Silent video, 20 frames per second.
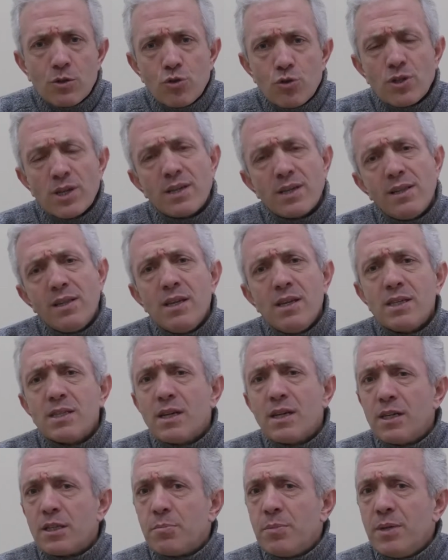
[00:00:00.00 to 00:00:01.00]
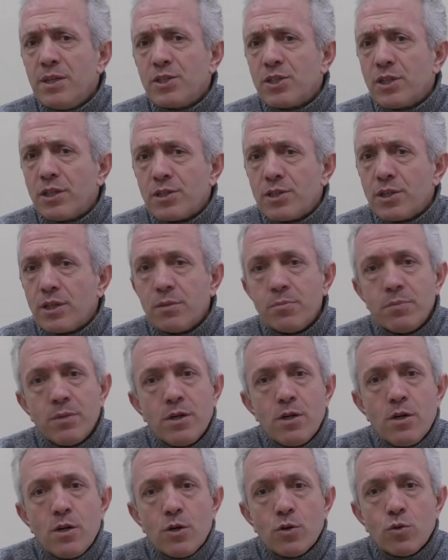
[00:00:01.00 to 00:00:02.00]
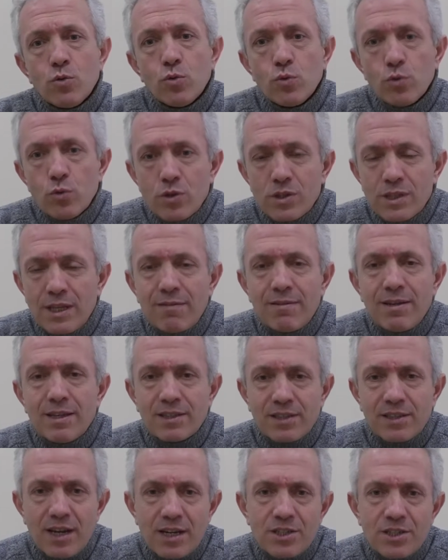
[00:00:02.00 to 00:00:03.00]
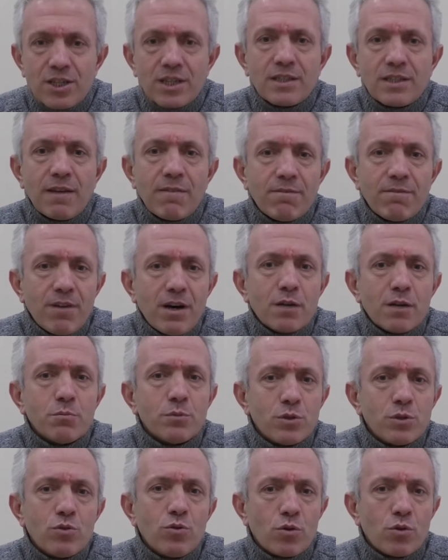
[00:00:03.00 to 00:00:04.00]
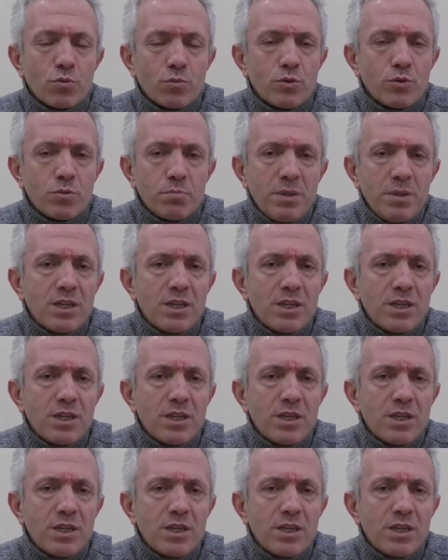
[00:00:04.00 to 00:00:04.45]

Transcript: şu şekilde izah etmeye çalışalım. Ulus devlet gerçekten var mıdır yok mudur?